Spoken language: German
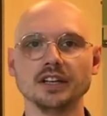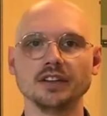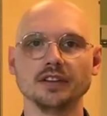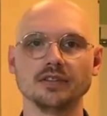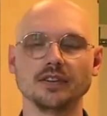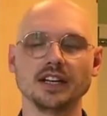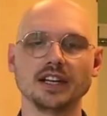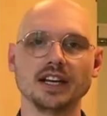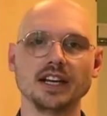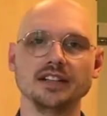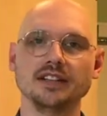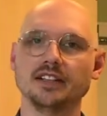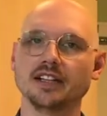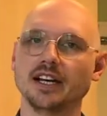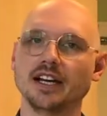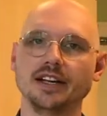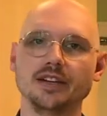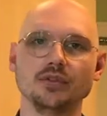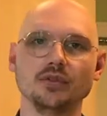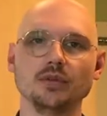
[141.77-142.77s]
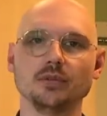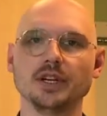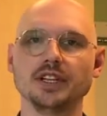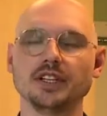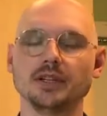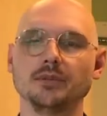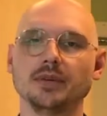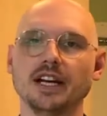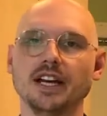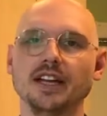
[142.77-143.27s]
Es waren einige Eigentümer
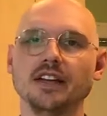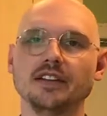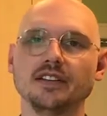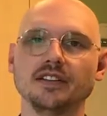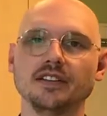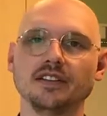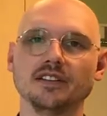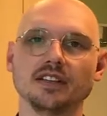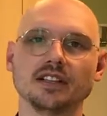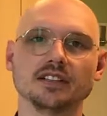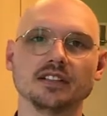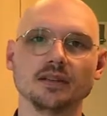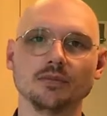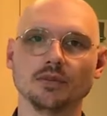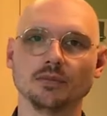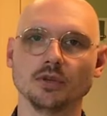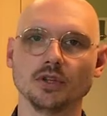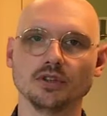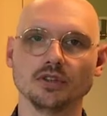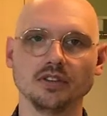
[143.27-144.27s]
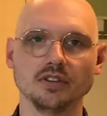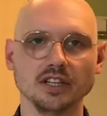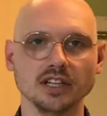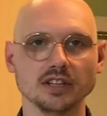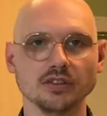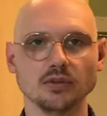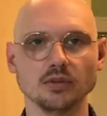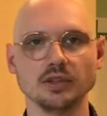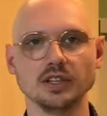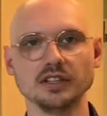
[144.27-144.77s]
dabei, die gesagt haben, sie möchten
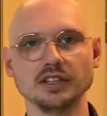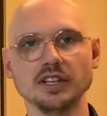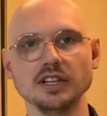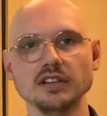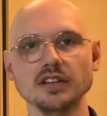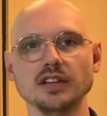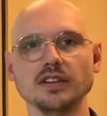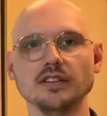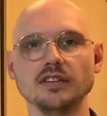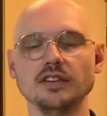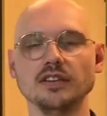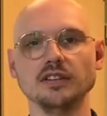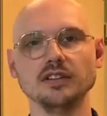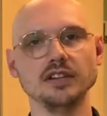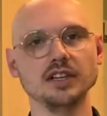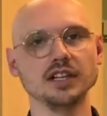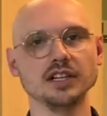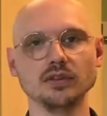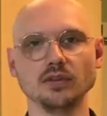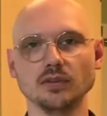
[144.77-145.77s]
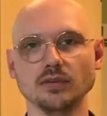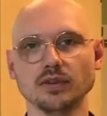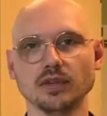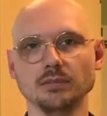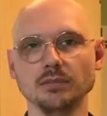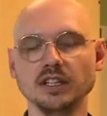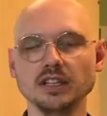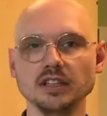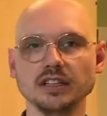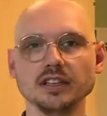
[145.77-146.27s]
näher zu ihren Kindern ziehen, näher zur
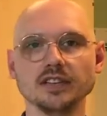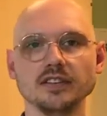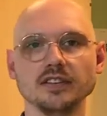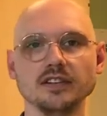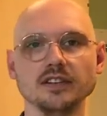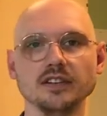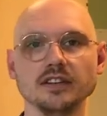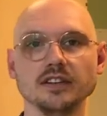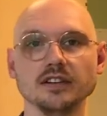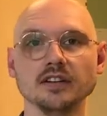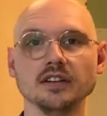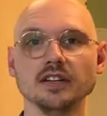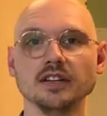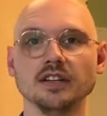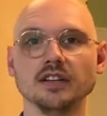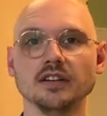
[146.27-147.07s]
Familie ziehen,